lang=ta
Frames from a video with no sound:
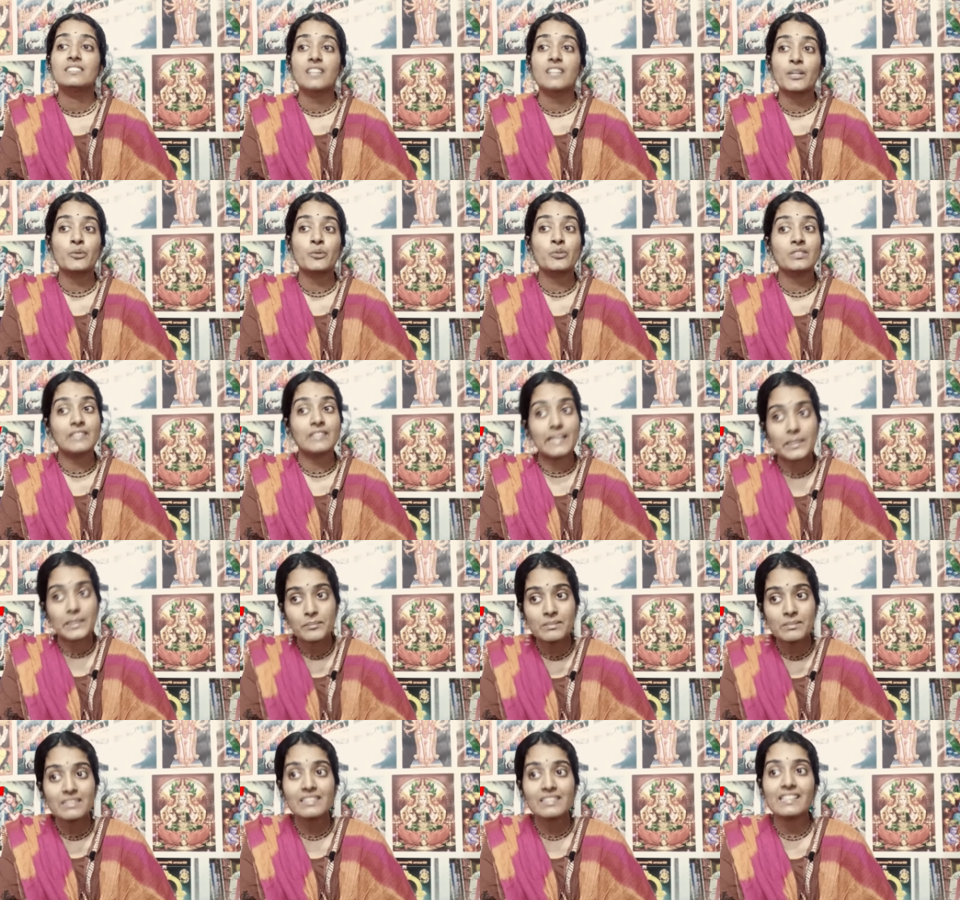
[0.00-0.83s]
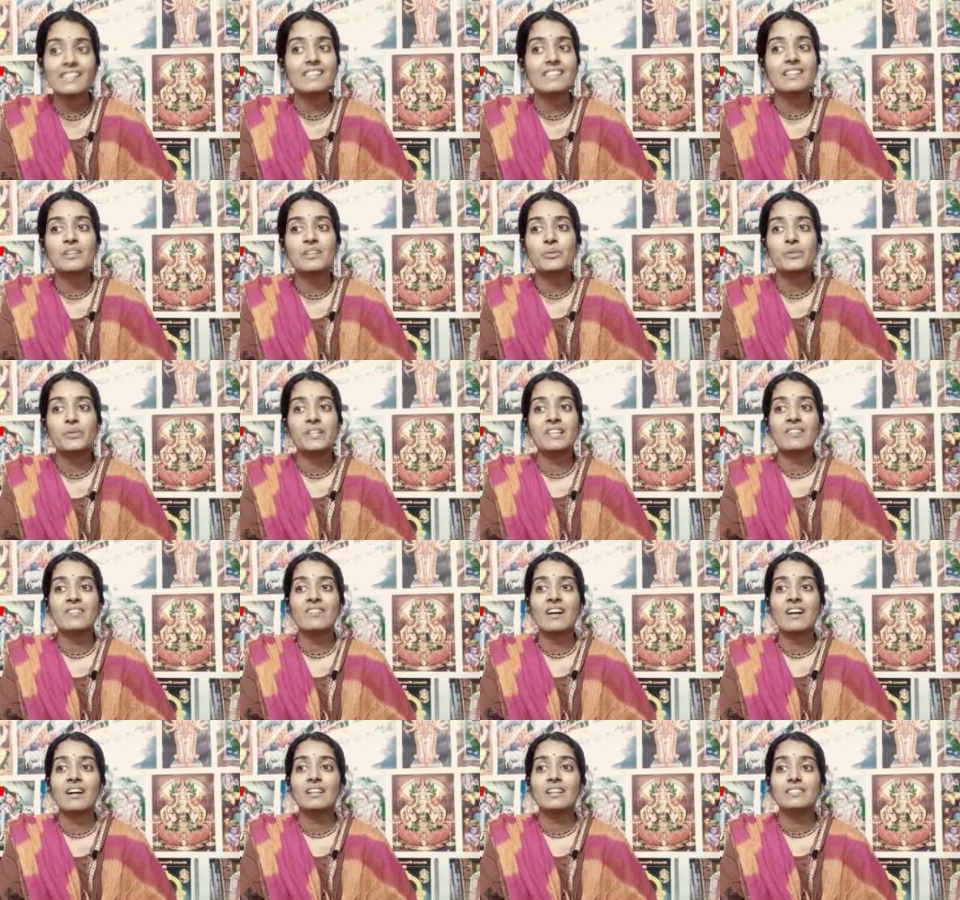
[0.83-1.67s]
தன்னோட தர்மத்தில்
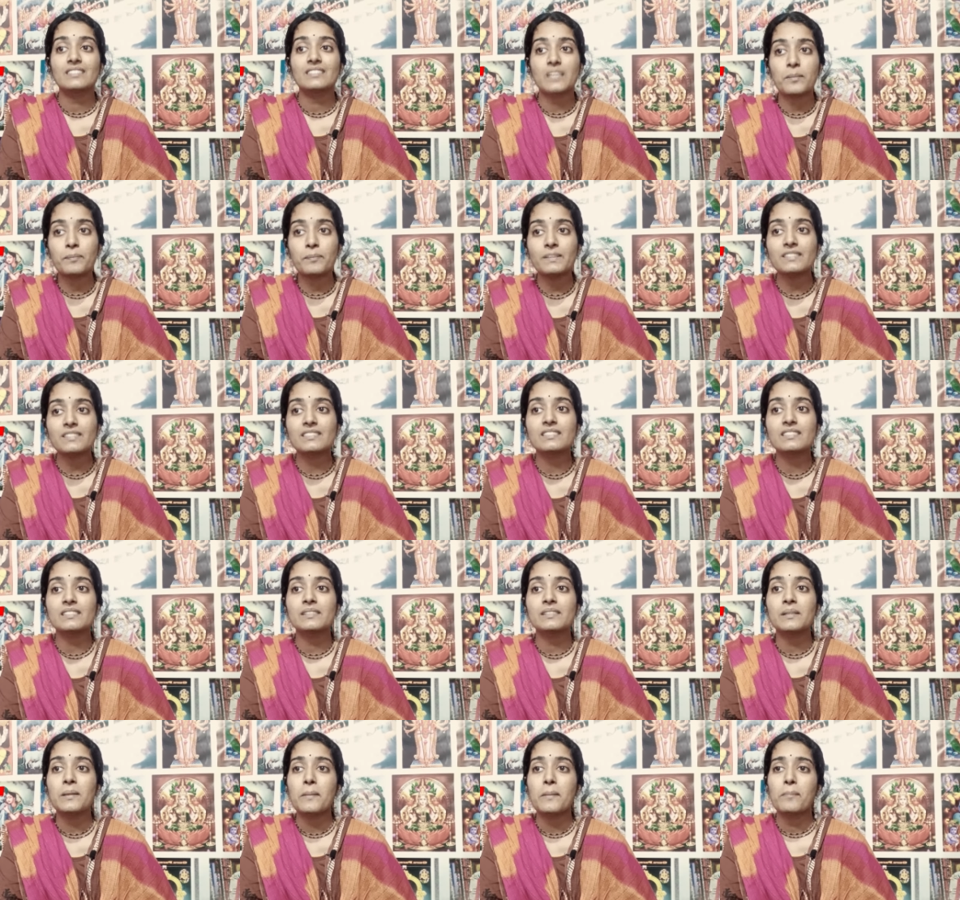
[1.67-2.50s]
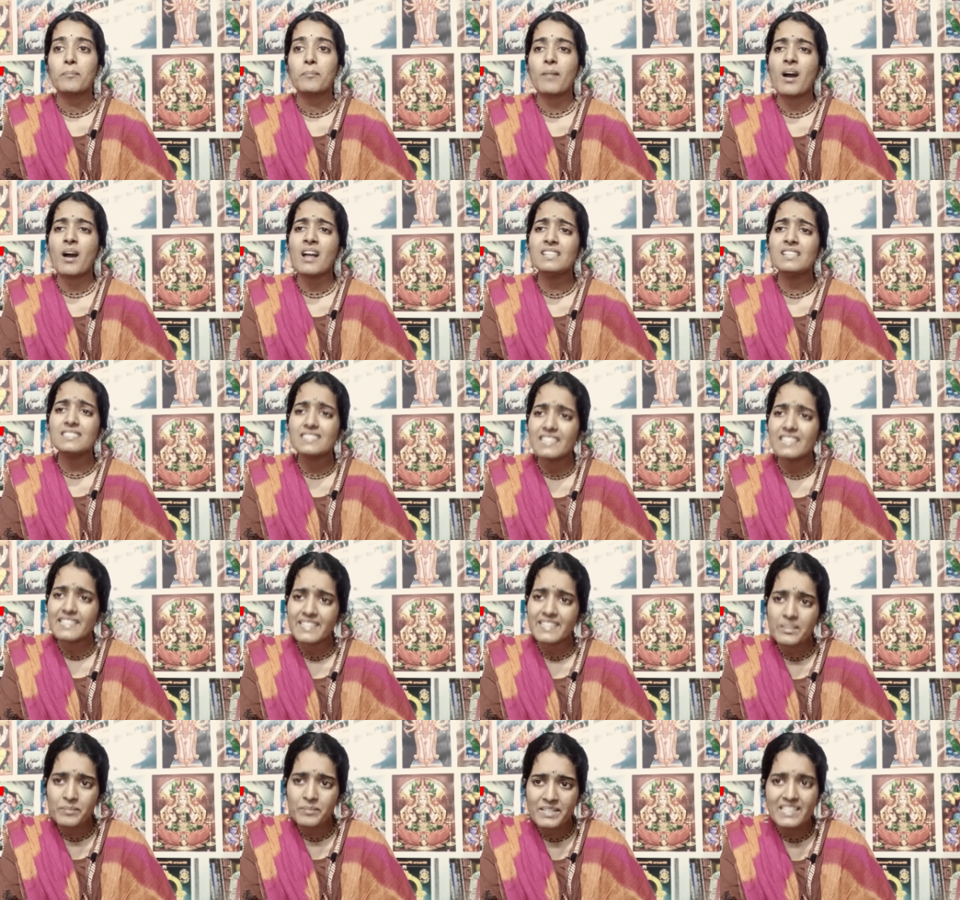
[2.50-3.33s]
இருக்கக்கூடியனவா தபஸு
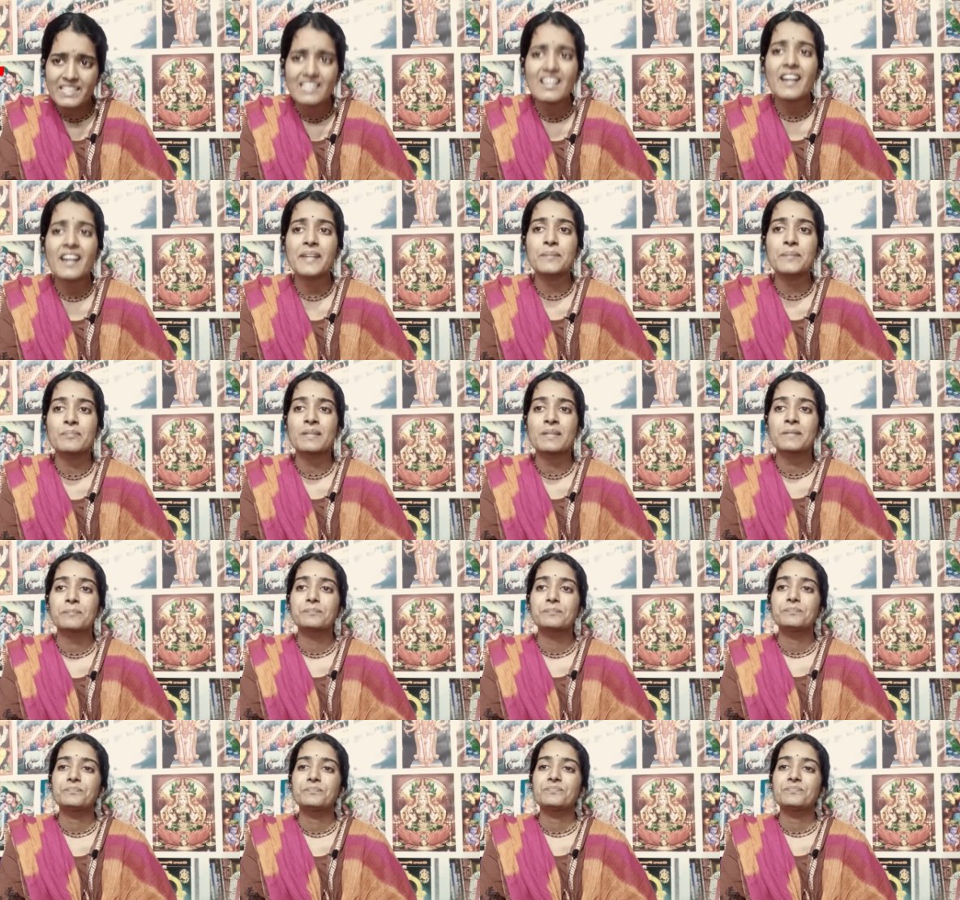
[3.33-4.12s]
மால்சரியம் இல்லாய்மை